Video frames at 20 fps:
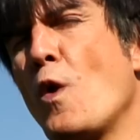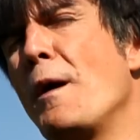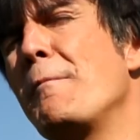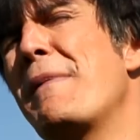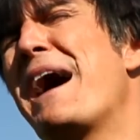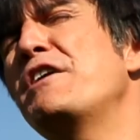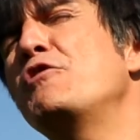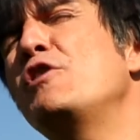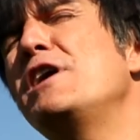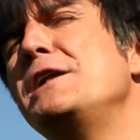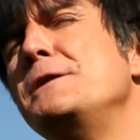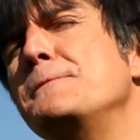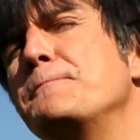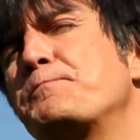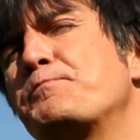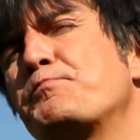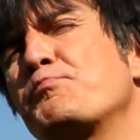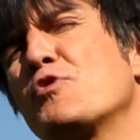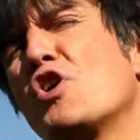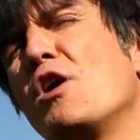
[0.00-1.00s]
Ah, Manuel,
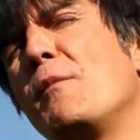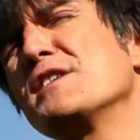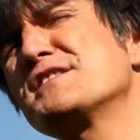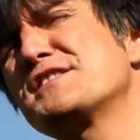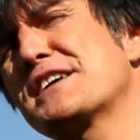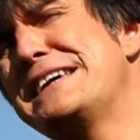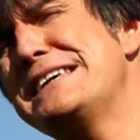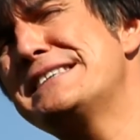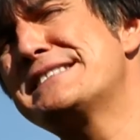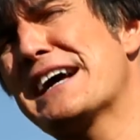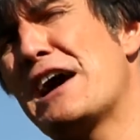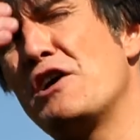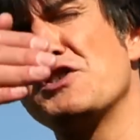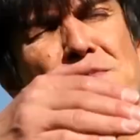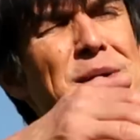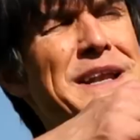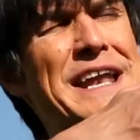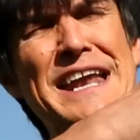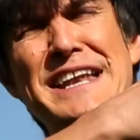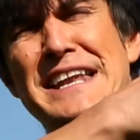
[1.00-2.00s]
Komm aus der Kiste
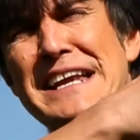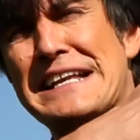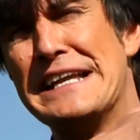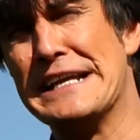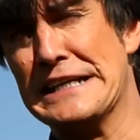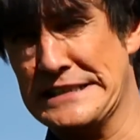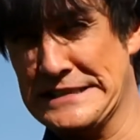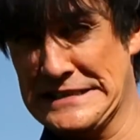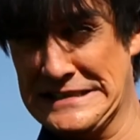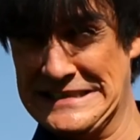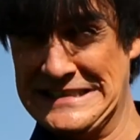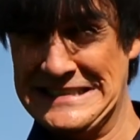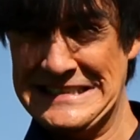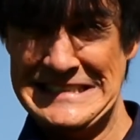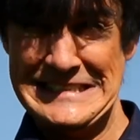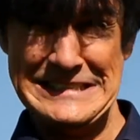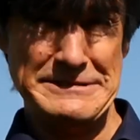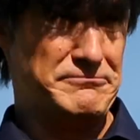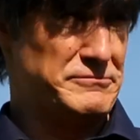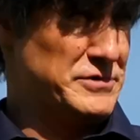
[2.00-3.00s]
raus, mein Handy klingelt.
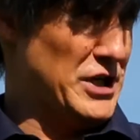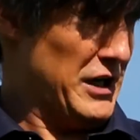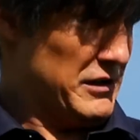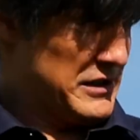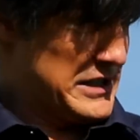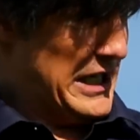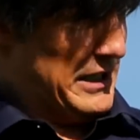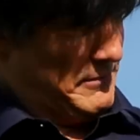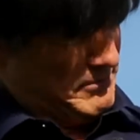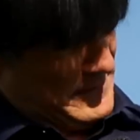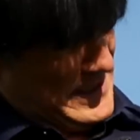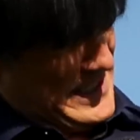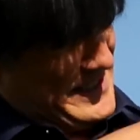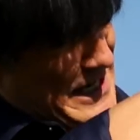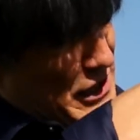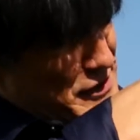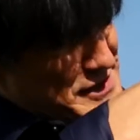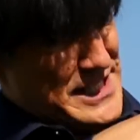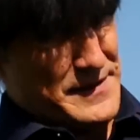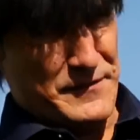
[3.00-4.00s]
Ja, klar,
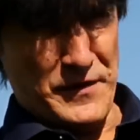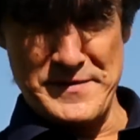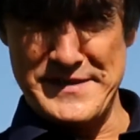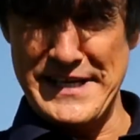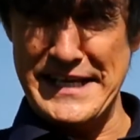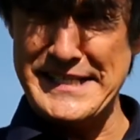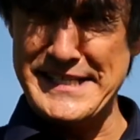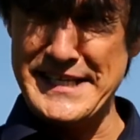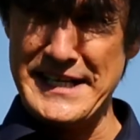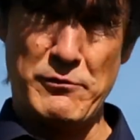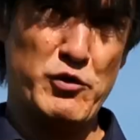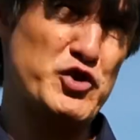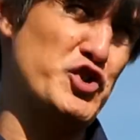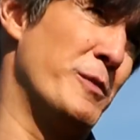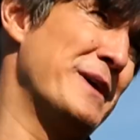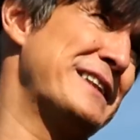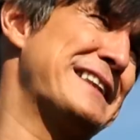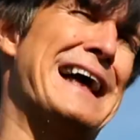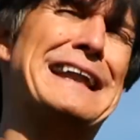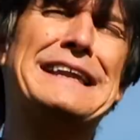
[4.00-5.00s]
liegt außerhalb vom 16, da muss
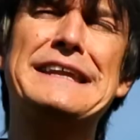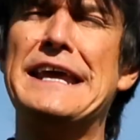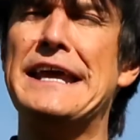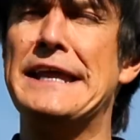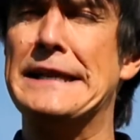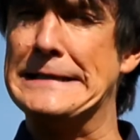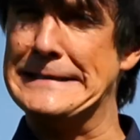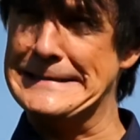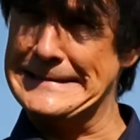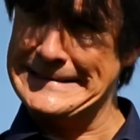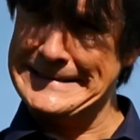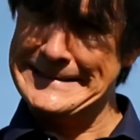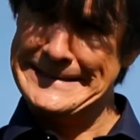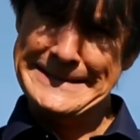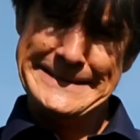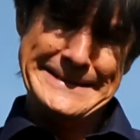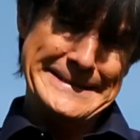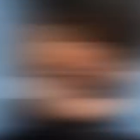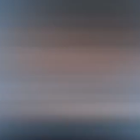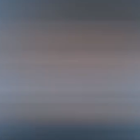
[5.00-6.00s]
ich auch mal dran gehen.
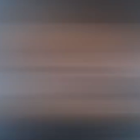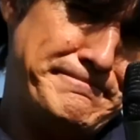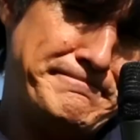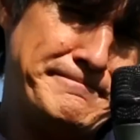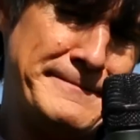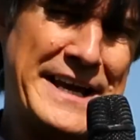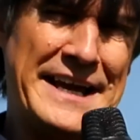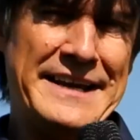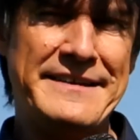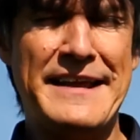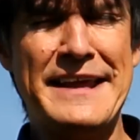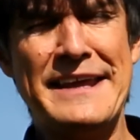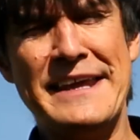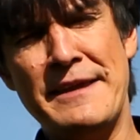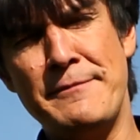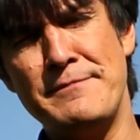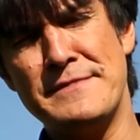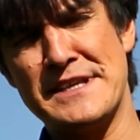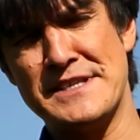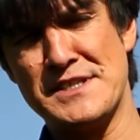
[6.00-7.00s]
Ja, ich
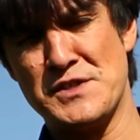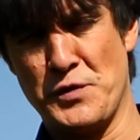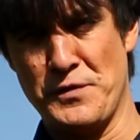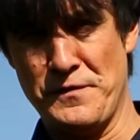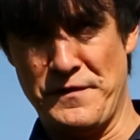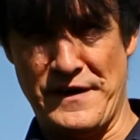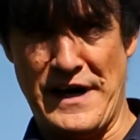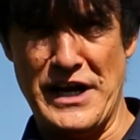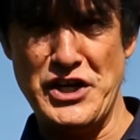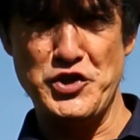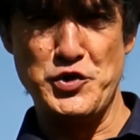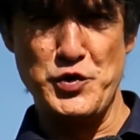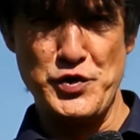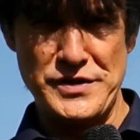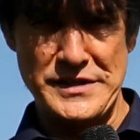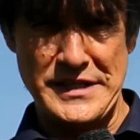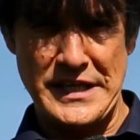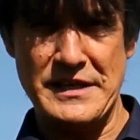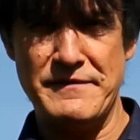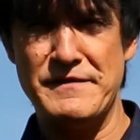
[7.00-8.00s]
denke eben dann, so ein
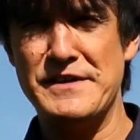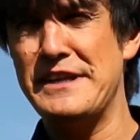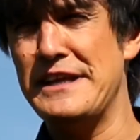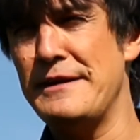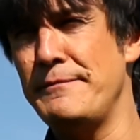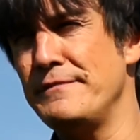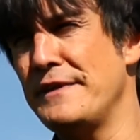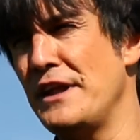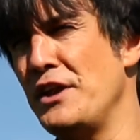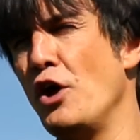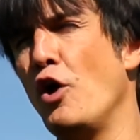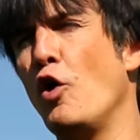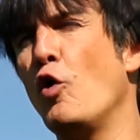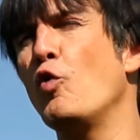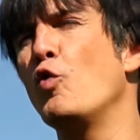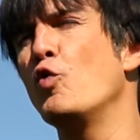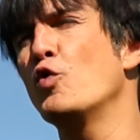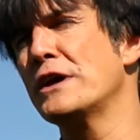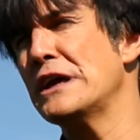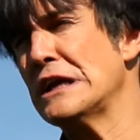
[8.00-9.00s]
Freistoßtrick wird eben dann,
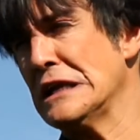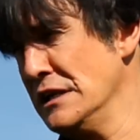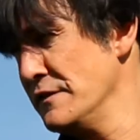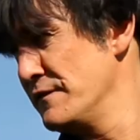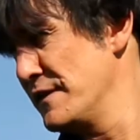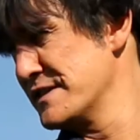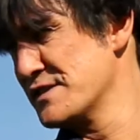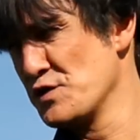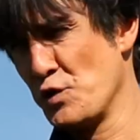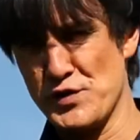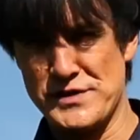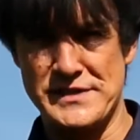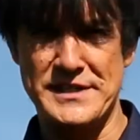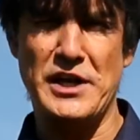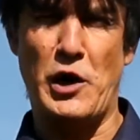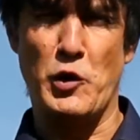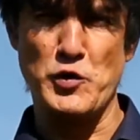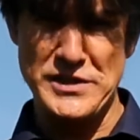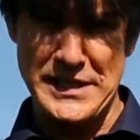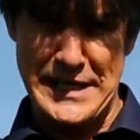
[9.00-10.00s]
oh, gegen die Franzosen
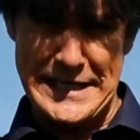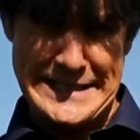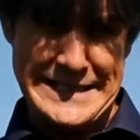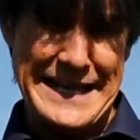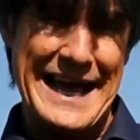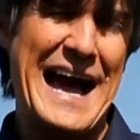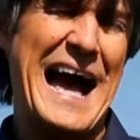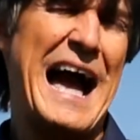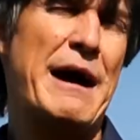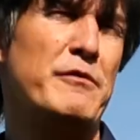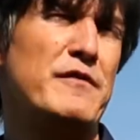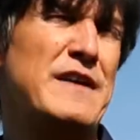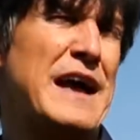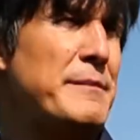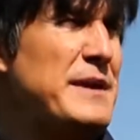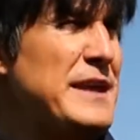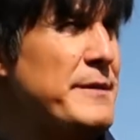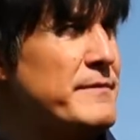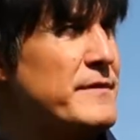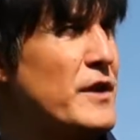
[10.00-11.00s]
nicht ausreichen. Aber wir
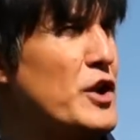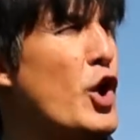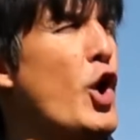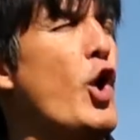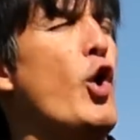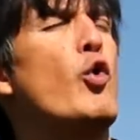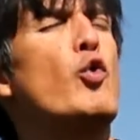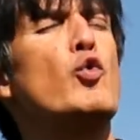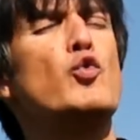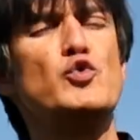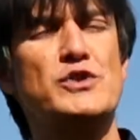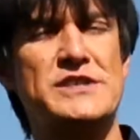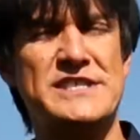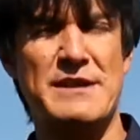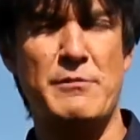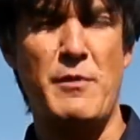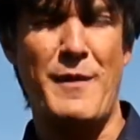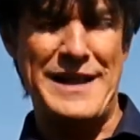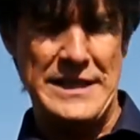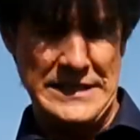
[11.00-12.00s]
haben eben dann, oh, sagen wir